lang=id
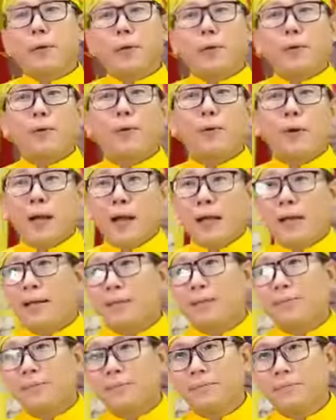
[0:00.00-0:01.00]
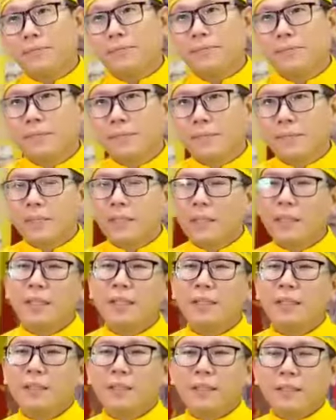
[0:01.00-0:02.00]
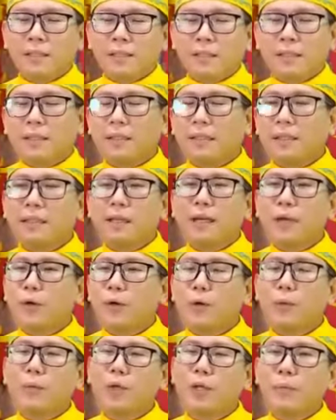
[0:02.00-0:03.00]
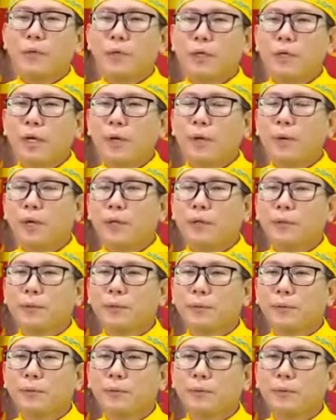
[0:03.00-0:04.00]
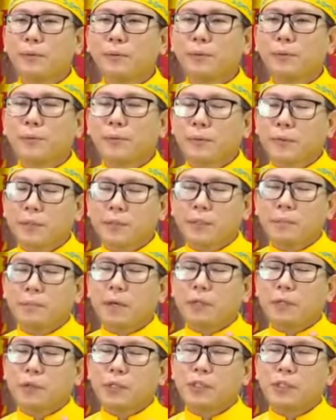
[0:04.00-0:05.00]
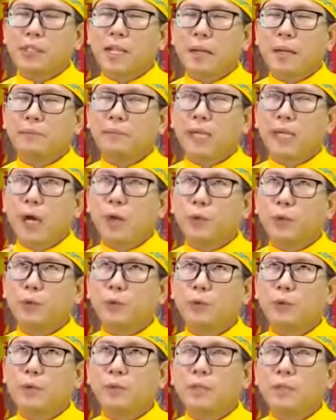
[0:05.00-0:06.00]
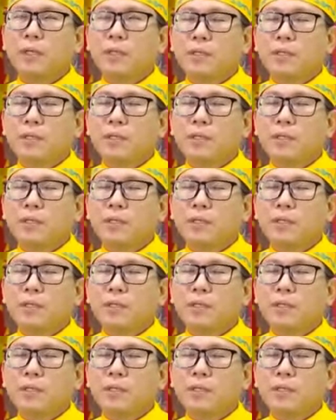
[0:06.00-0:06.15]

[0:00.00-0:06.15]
Tionghoa. Jadi ketika aku mulai berdakwah itu masuk Islam tahun